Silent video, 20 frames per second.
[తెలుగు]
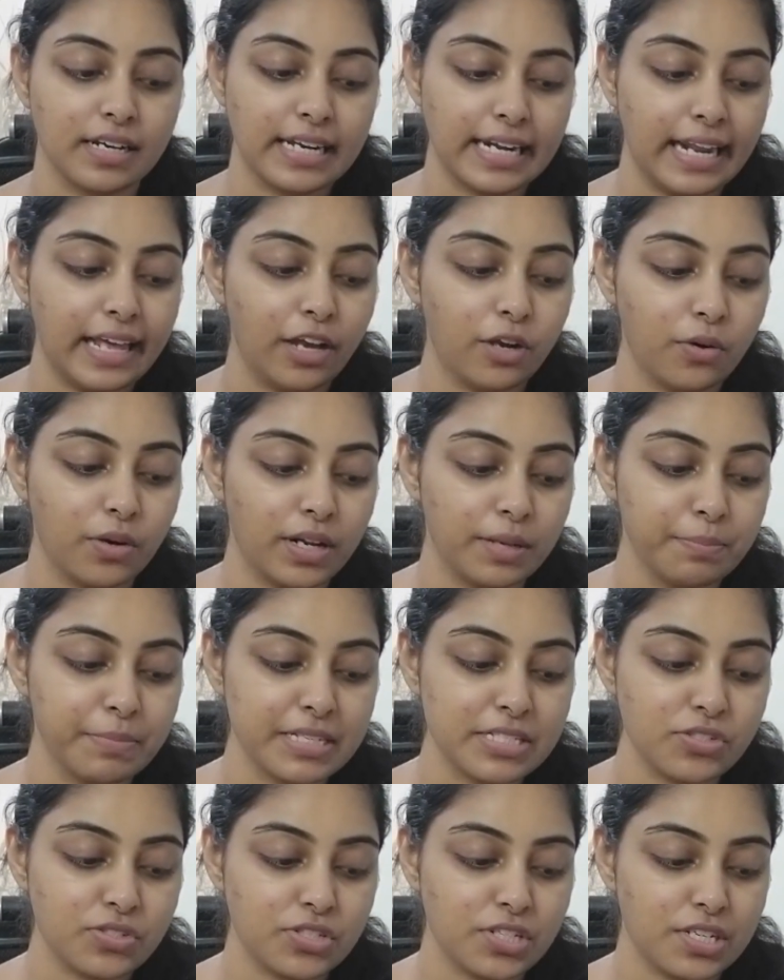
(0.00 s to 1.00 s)
క్లే కూడా
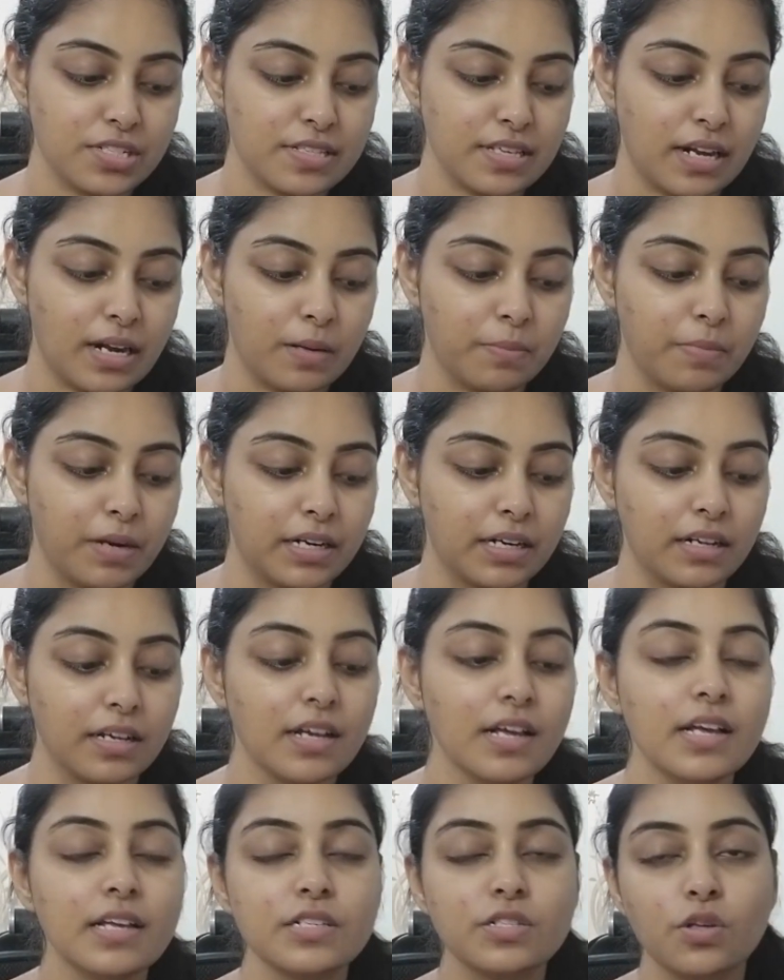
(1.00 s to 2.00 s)
మిక్స్ చేశారనమాట
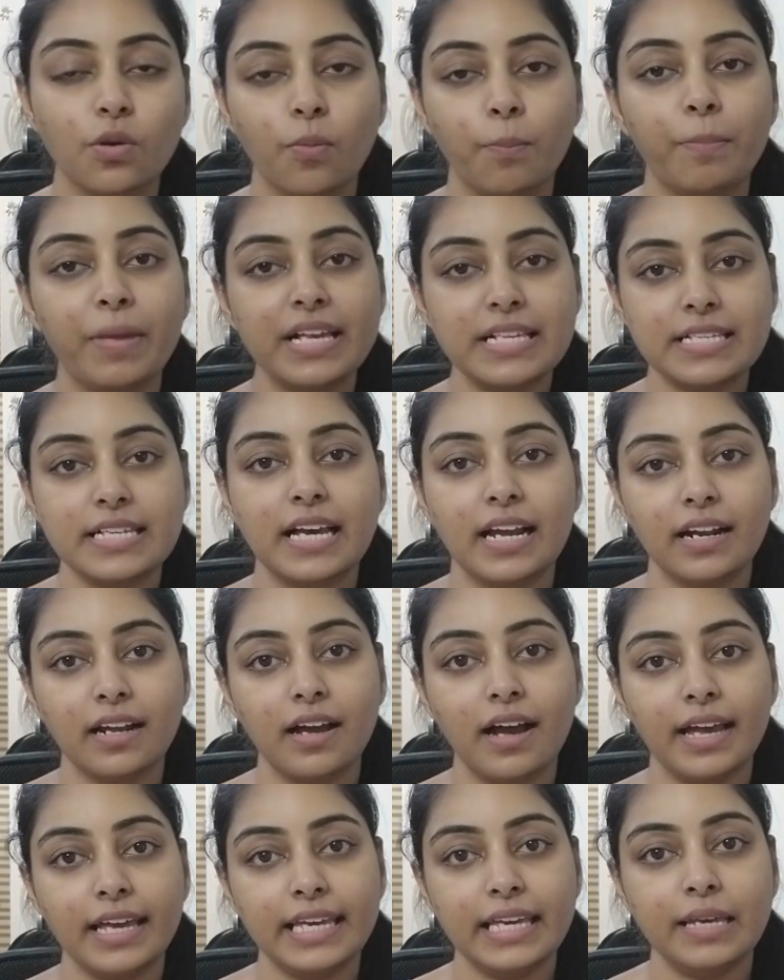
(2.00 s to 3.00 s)
సో
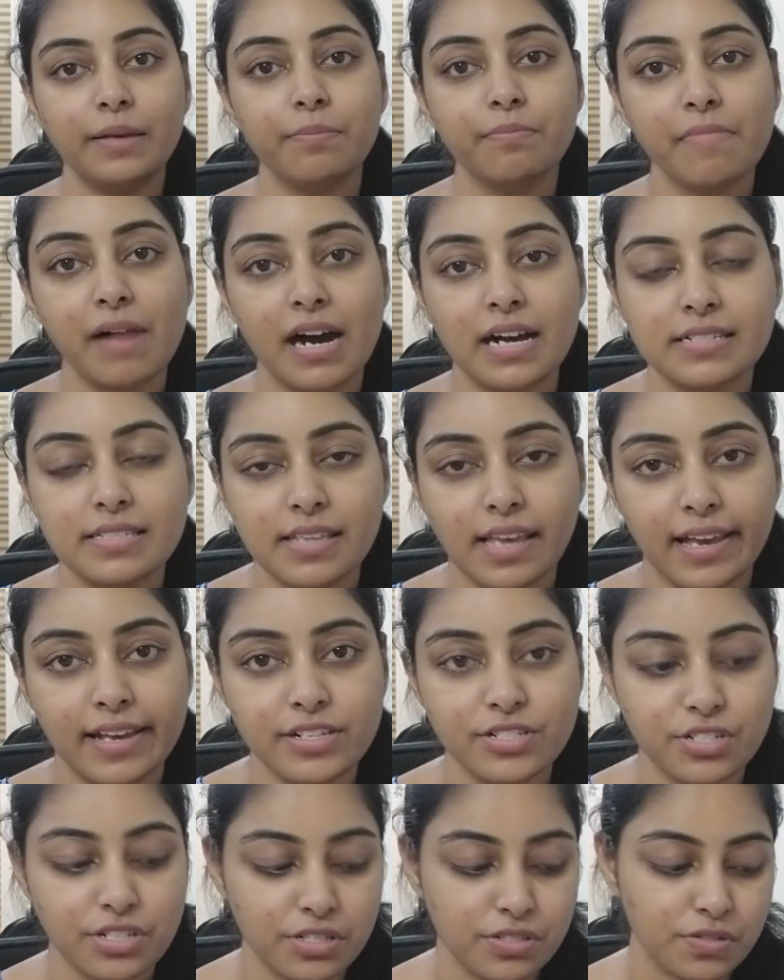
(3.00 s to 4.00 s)
బేసికల్గా ఈ మాస్క్ ఏం
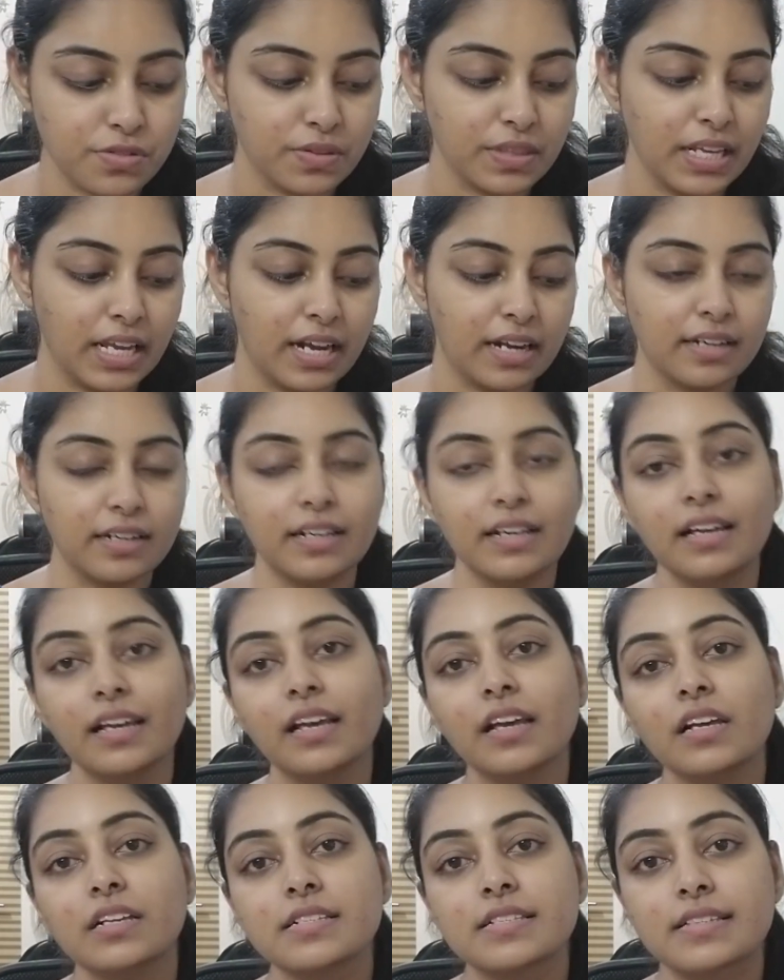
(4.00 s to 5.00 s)
చేస్తుంది అంటే
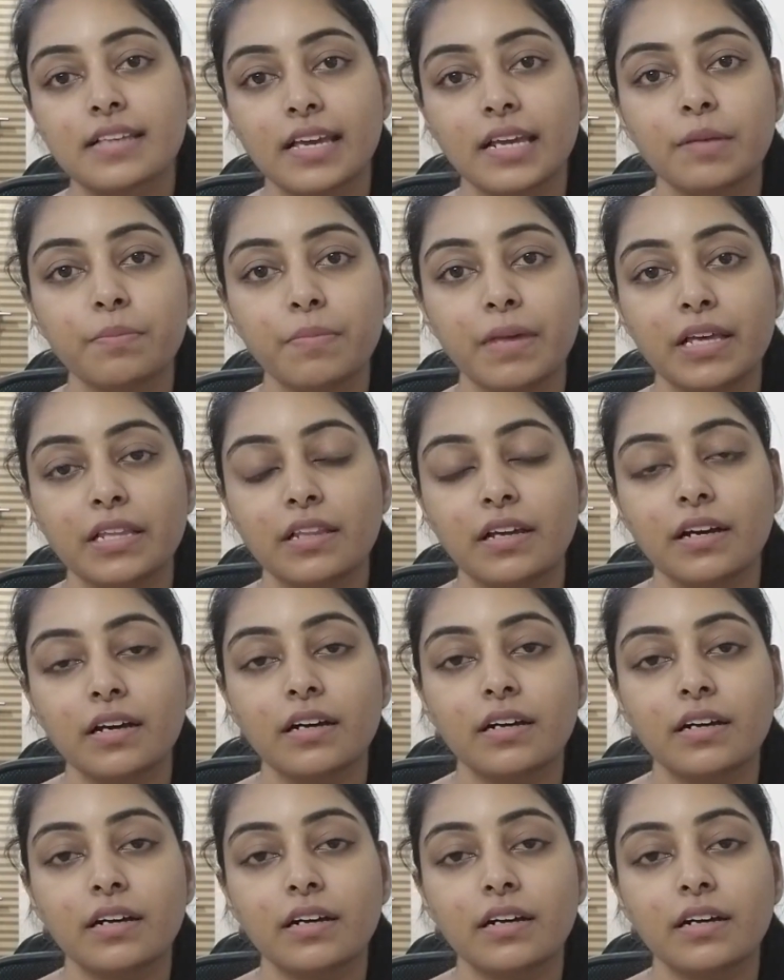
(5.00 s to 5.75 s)
స్కిన్ మీద